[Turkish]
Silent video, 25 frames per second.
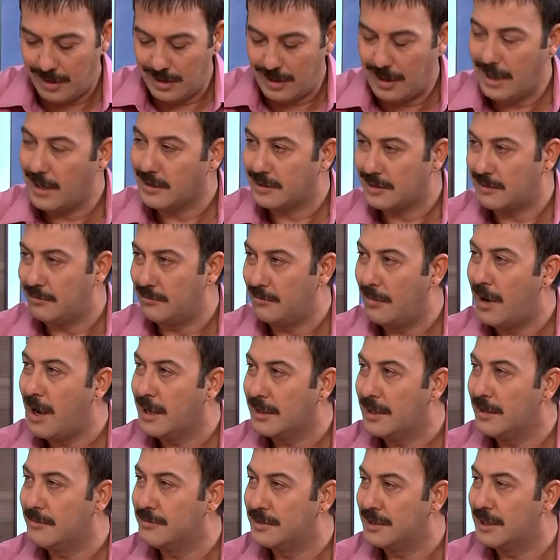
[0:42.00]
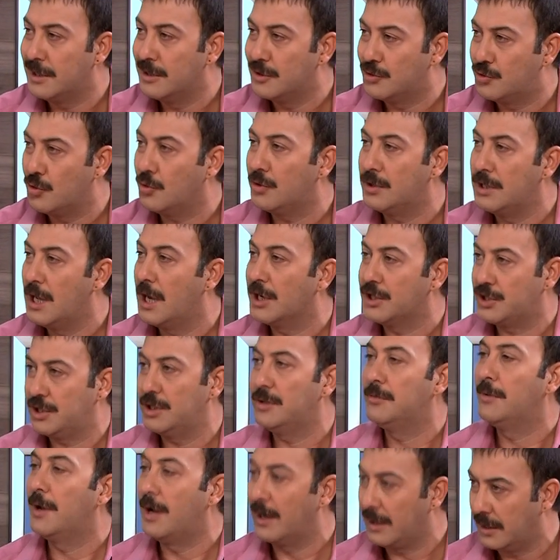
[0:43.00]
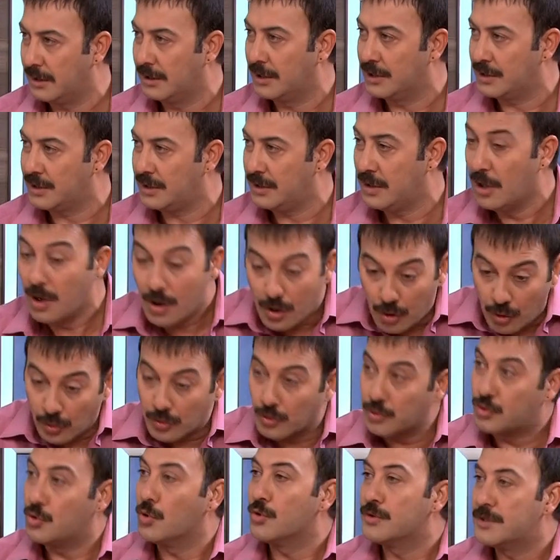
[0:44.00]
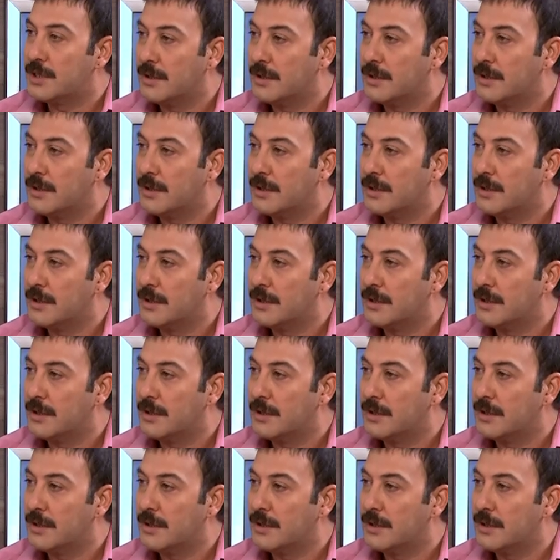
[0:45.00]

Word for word: Hayatım madem senin çok yaşlı bir arkadaşın, onu çok